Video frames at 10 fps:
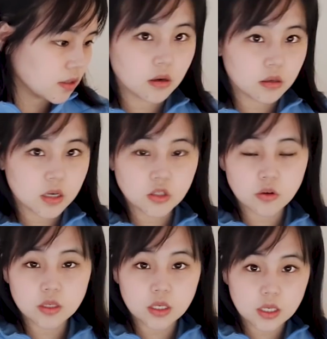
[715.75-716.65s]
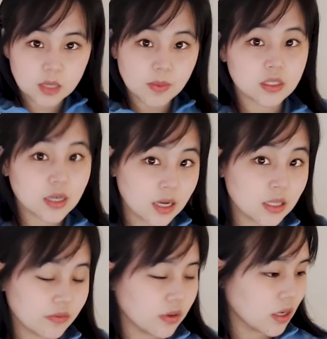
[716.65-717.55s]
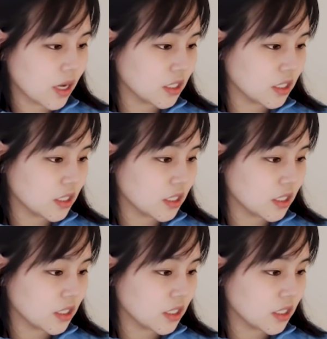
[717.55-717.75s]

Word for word: 어, 그래서 이 EBITDA 레벨까지